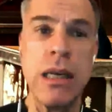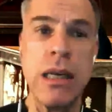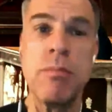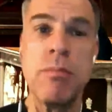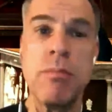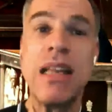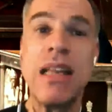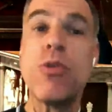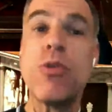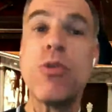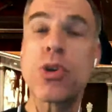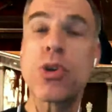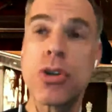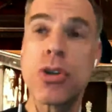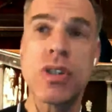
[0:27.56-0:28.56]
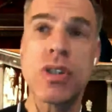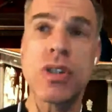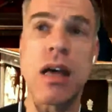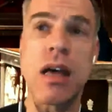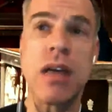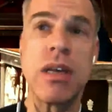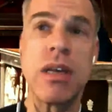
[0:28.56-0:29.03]
mais il y a urgence à
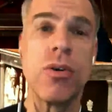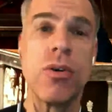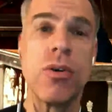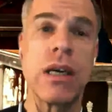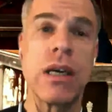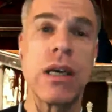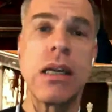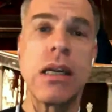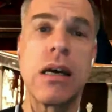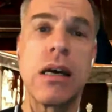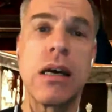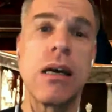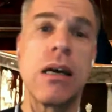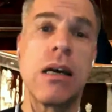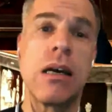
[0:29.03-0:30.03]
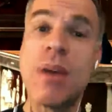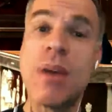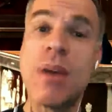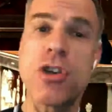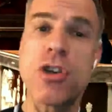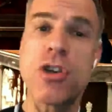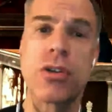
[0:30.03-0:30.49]
améliorer
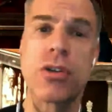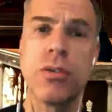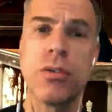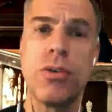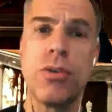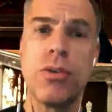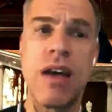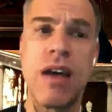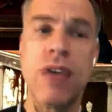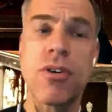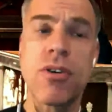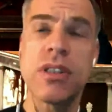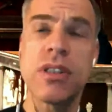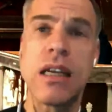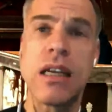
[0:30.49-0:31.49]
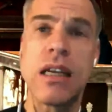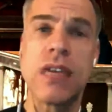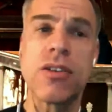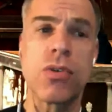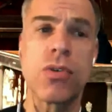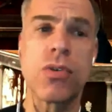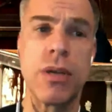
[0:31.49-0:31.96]
l'image de la France à
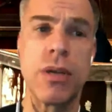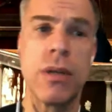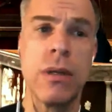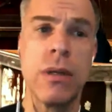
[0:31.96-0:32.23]
l'étranger.